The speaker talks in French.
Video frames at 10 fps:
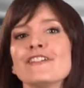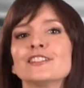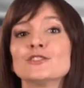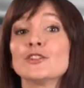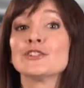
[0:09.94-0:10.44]
fait
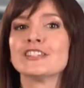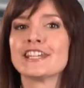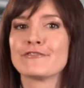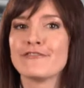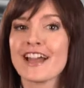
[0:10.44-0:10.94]
toute une
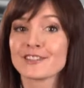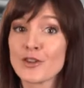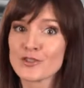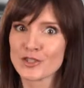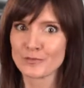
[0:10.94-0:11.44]
découverte
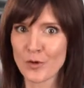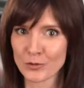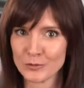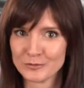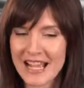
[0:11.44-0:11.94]
juste pour
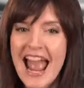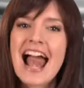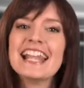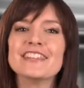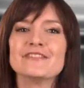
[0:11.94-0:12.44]
nous.
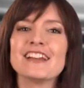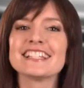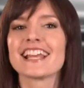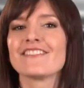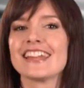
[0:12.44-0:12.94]
Les nouvelles
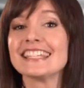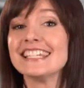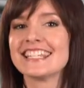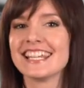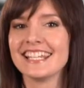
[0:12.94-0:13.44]
serviettes
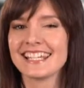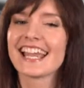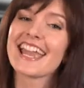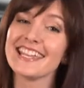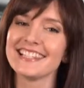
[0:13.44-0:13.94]
hygiéniques
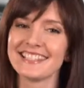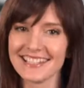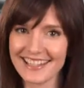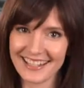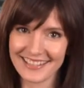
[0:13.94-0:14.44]
Easy